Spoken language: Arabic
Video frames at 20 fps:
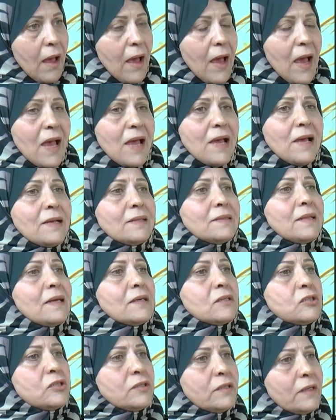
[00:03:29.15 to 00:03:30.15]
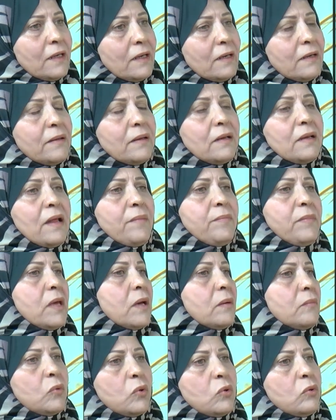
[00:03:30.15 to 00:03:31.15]
هذا شيء لم
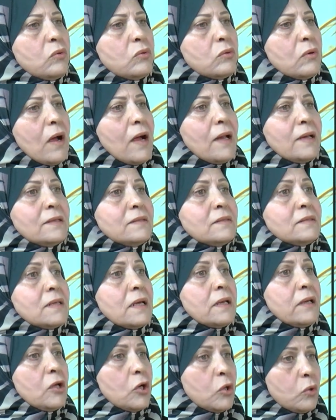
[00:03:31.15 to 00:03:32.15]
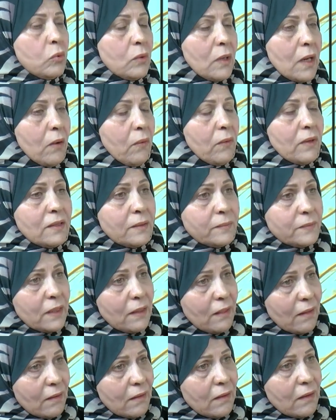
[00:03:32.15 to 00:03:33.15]
يمر على الإنسانية كلها وإذا
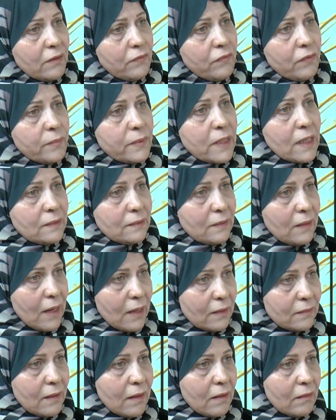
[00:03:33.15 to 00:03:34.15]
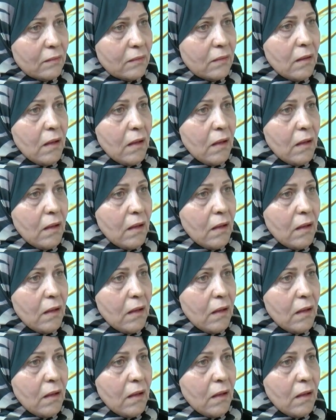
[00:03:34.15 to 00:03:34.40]
بتتذكري في بداية الأحداث